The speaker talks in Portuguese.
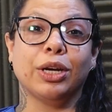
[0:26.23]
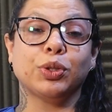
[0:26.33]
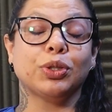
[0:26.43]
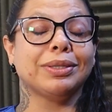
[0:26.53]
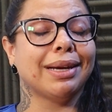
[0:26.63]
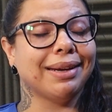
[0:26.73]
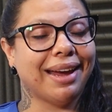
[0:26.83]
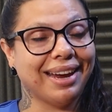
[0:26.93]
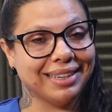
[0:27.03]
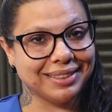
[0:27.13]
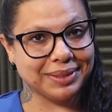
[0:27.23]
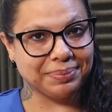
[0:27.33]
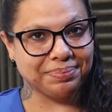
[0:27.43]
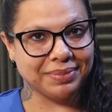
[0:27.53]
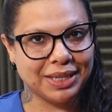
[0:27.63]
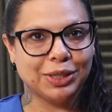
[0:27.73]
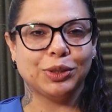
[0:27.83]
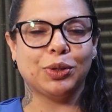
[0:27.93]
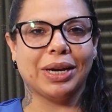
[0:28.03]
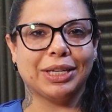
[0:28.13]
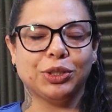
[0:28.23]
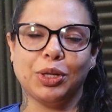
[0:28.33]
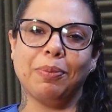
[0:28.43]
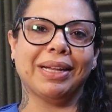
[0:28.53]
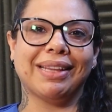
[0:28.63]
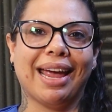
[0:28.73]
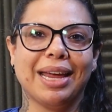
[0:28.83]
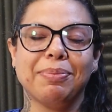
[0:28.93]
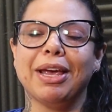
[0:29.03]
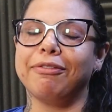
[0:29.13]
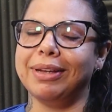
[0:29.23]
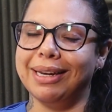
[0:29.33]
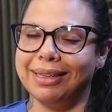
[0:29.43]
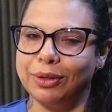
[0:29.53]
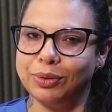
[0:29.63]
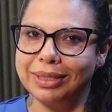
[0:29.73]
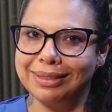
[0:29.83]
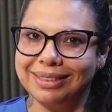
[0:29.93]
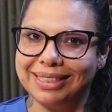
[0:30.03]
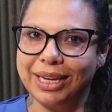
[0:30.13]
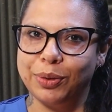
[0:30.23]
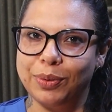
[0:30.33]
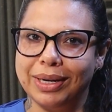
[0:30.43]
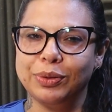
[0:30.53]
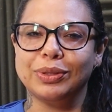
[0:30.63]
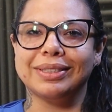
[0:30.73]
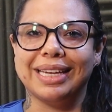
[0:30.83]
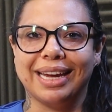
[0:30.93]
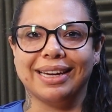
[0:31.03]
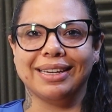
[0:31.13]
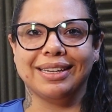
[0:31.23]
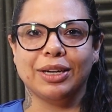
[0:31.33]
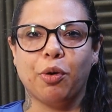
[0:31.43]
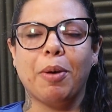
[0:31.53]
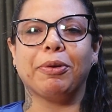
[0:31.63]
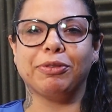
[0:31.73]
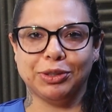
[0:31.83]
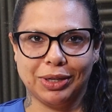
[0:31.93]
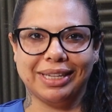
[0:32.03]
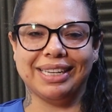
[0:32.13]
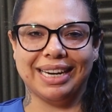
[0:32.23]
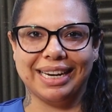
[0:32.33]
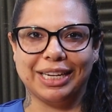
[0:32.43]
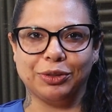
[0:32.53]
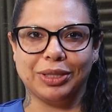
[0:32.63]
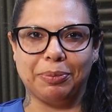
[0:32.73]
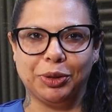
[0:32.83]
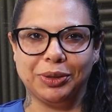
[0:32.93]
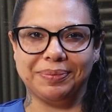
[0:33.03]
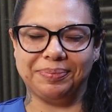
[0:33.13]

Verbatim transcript: Eu sou Ticiane Reis, Sou aqui de Taubaté e minha filha está no terceiro ano C, com a professora Adriana aqui no Tablo.